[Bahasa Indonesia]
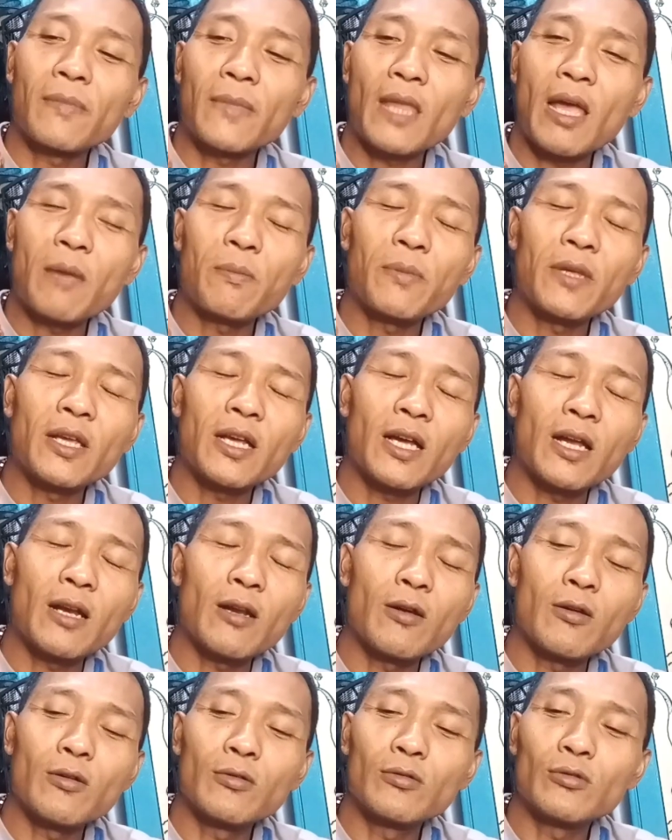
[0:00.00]
tapi
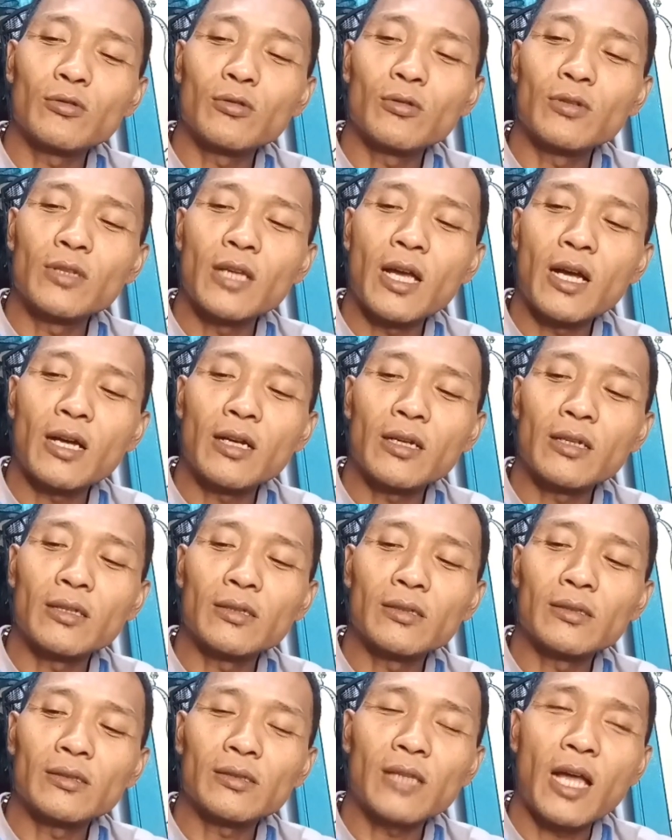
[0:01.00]
kalau untuk yang
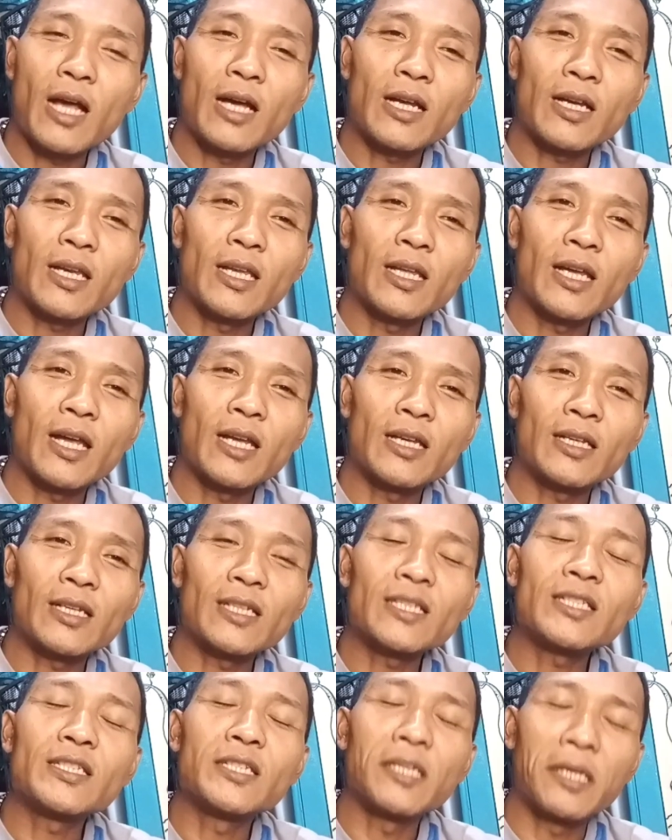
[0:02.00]
tangkringan
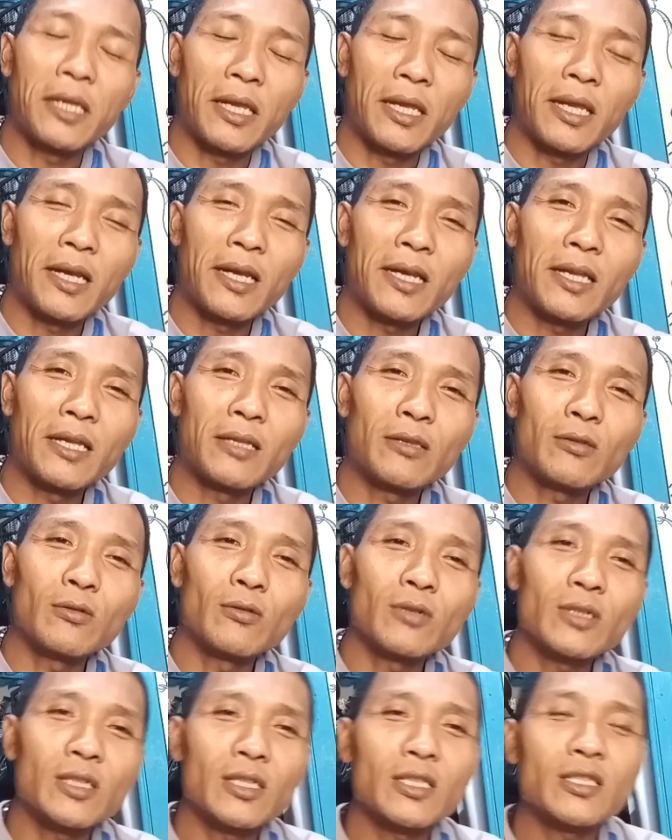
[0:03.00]
kecil
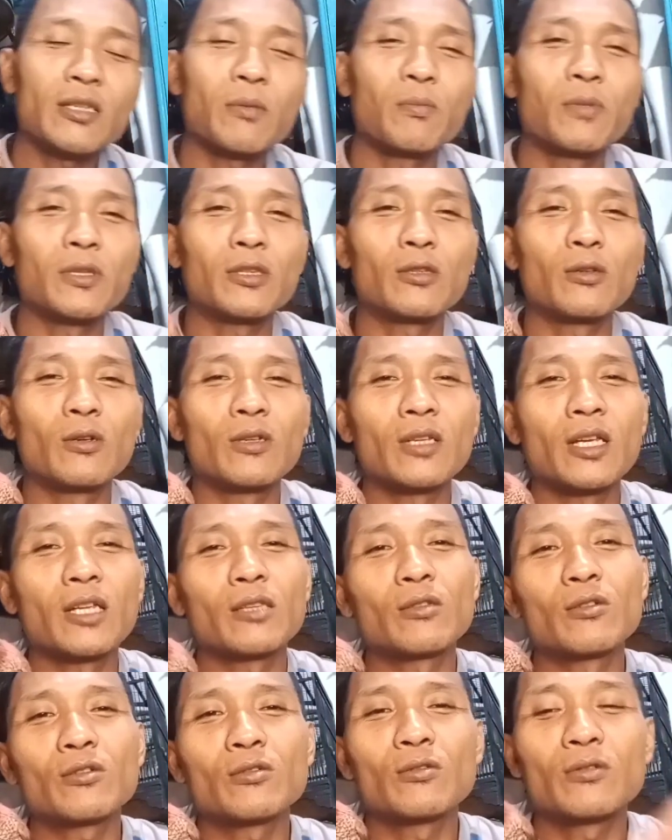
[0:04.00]
itu sebetulnya
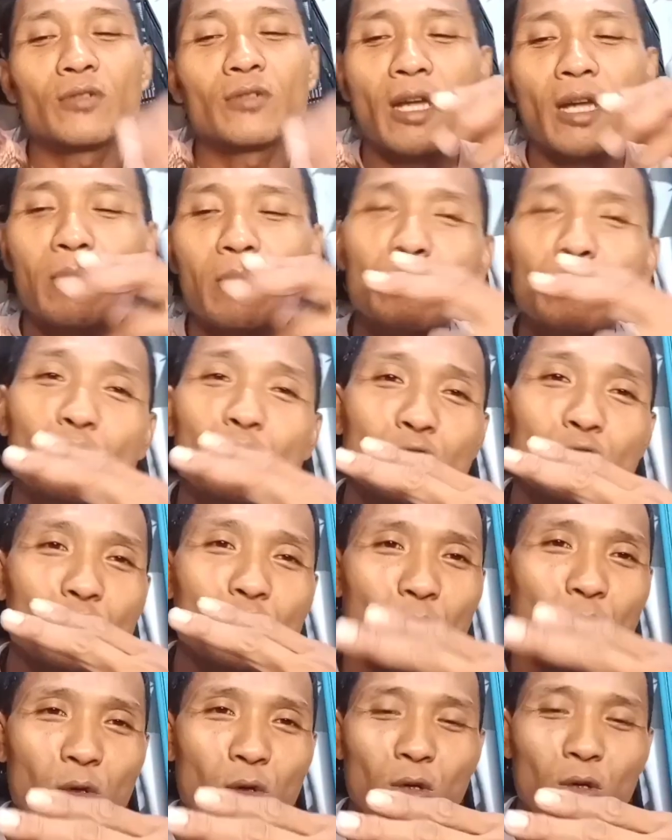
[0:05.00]
itu sudah
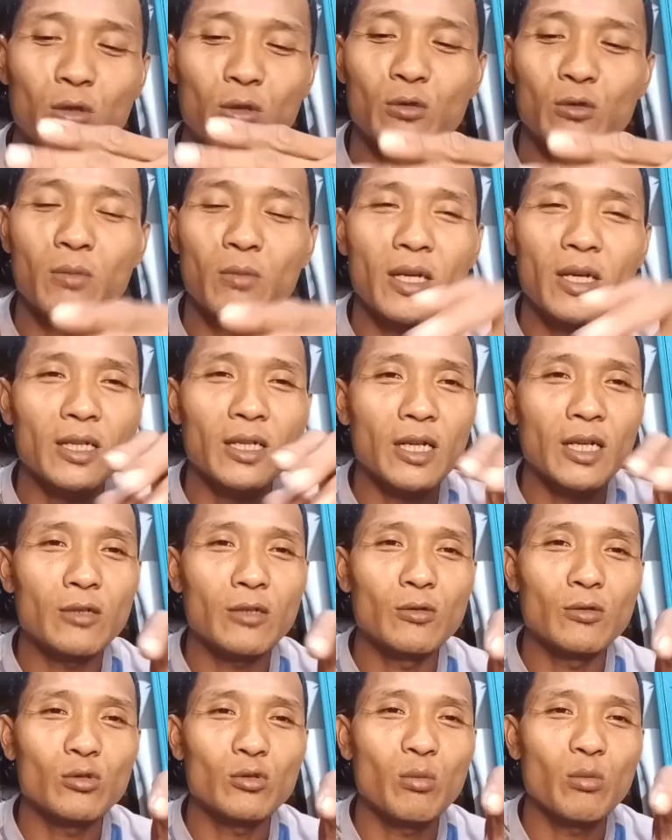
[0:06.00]
mujur cuman kan
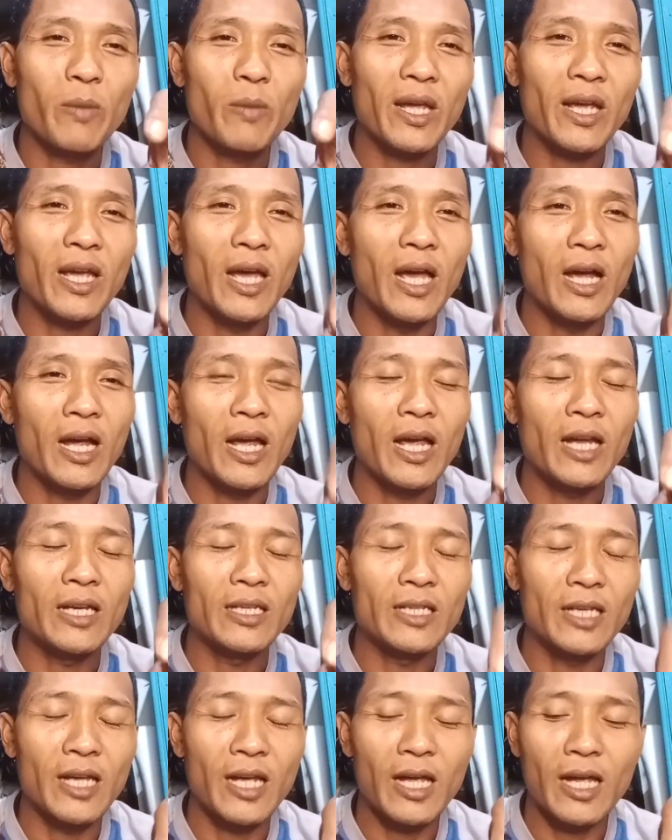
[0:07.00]
untuk
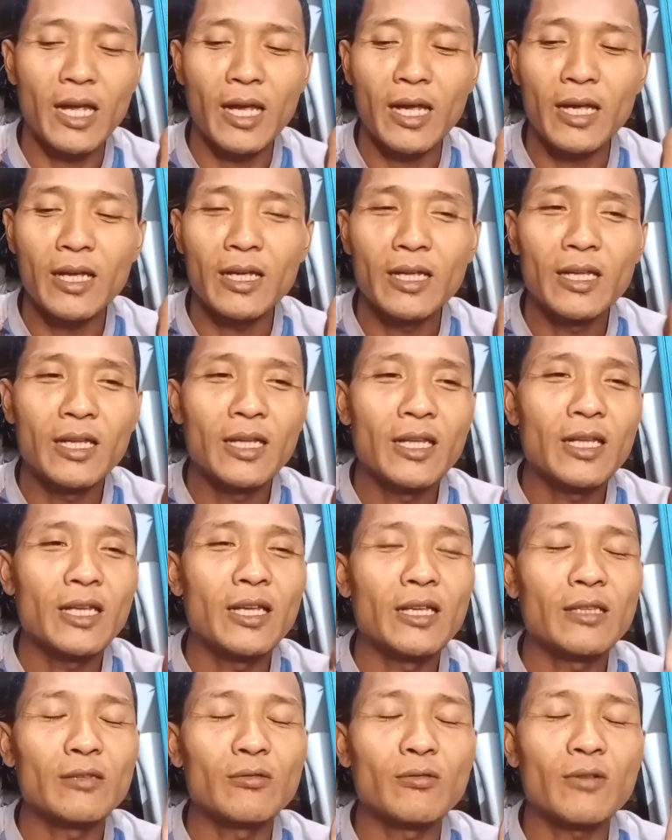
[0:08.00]
pegangannya
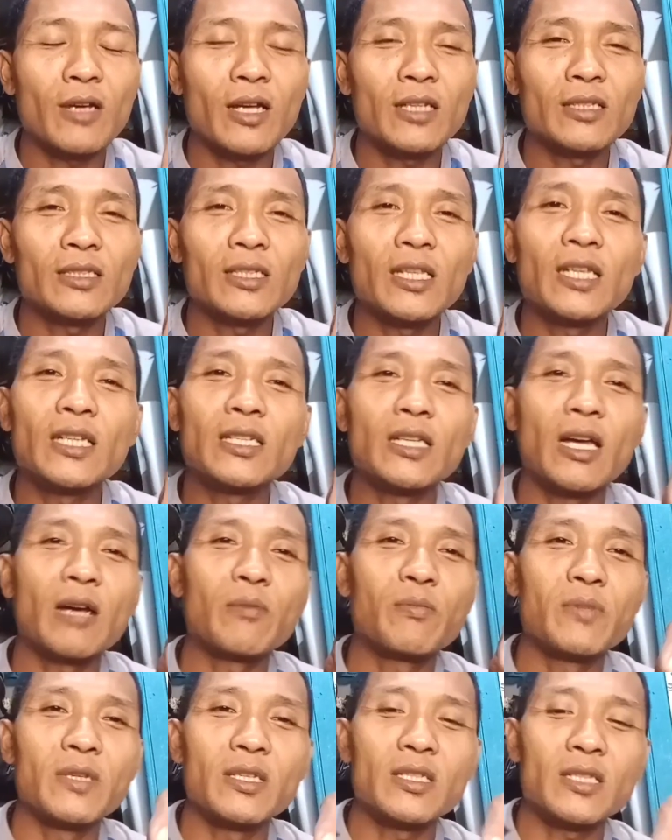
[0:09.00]
itu kan
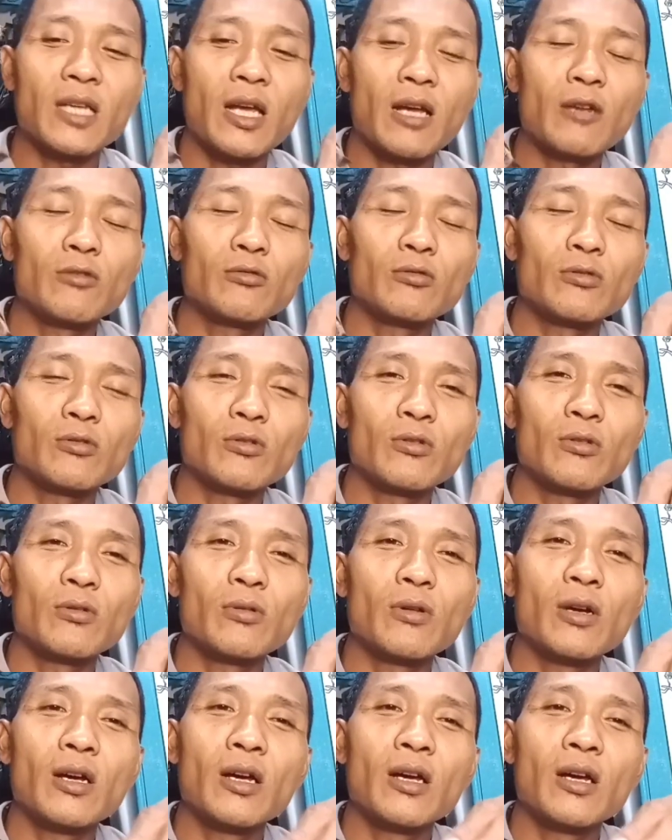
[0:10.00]
tidak bisa untuk